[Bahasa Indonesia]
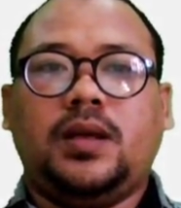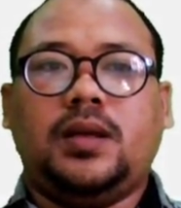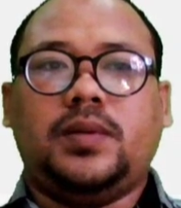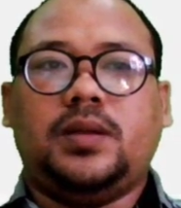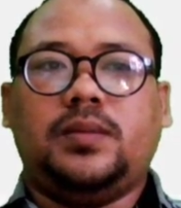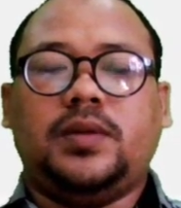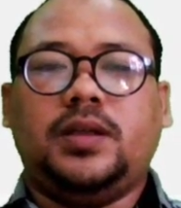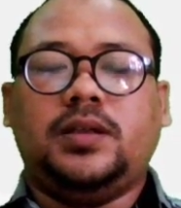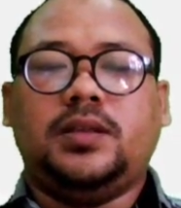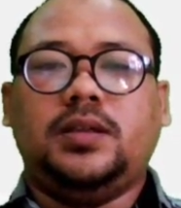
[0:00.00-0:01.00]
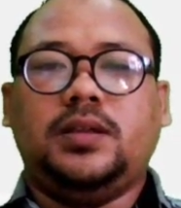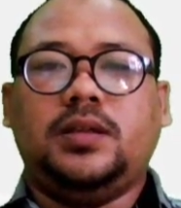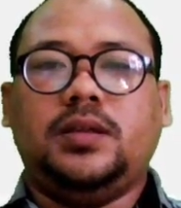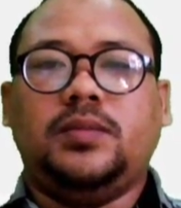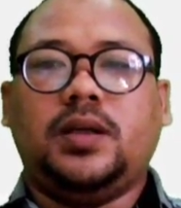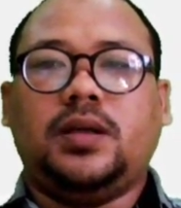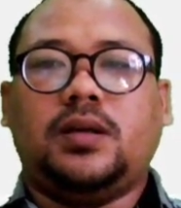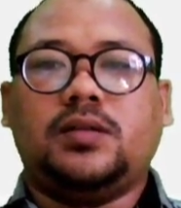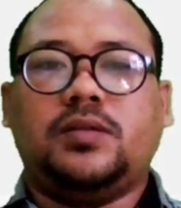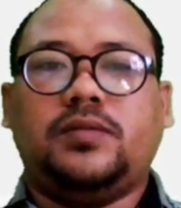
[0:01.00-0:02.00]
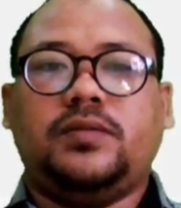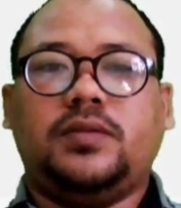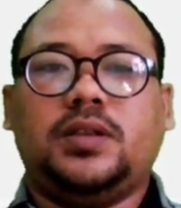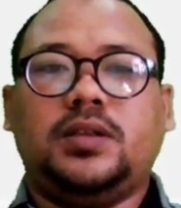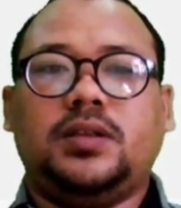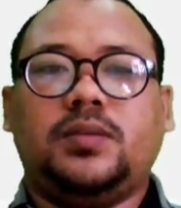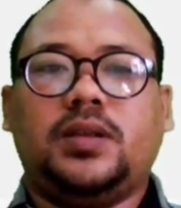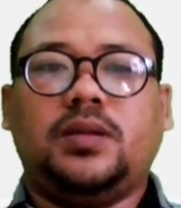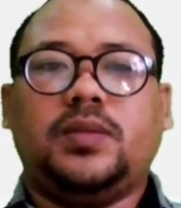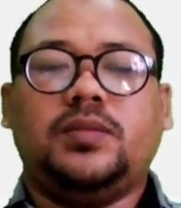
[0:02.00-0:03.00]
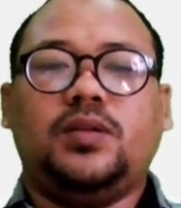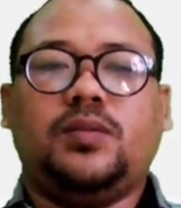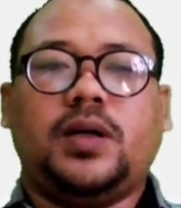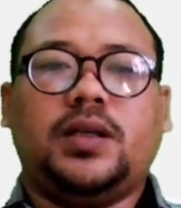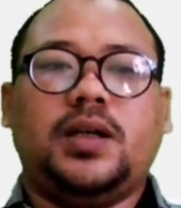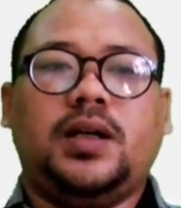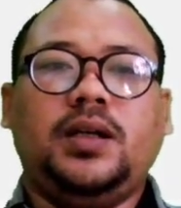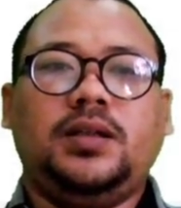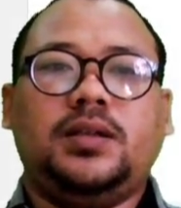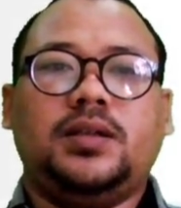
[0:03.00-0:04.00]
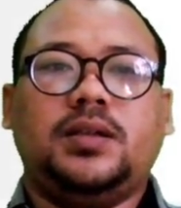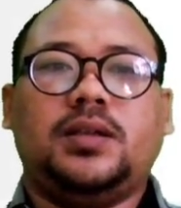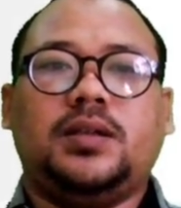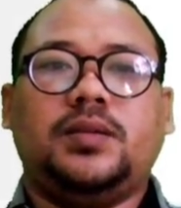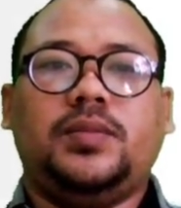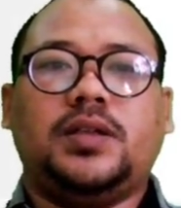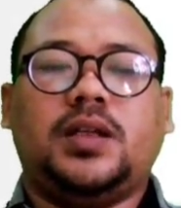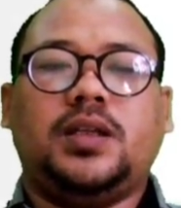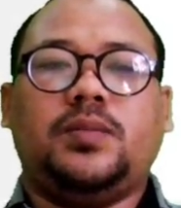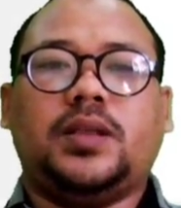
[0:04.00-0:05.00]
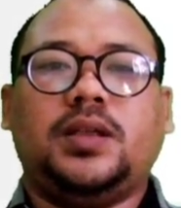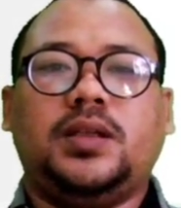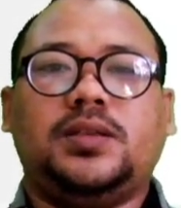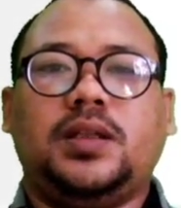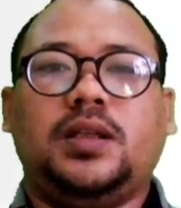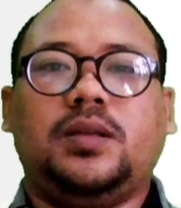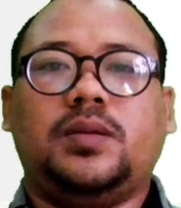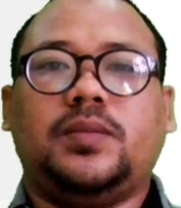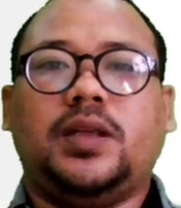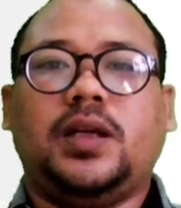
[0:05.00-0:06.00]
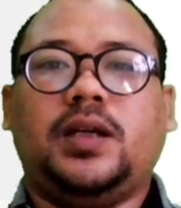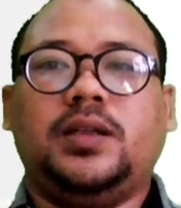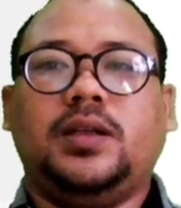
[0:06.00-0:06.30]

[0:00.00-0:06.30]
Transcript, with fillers: apa namanya di Microsoft Word teman-teman belum ada nah, biasanya tempatnya di sini teman-teman ya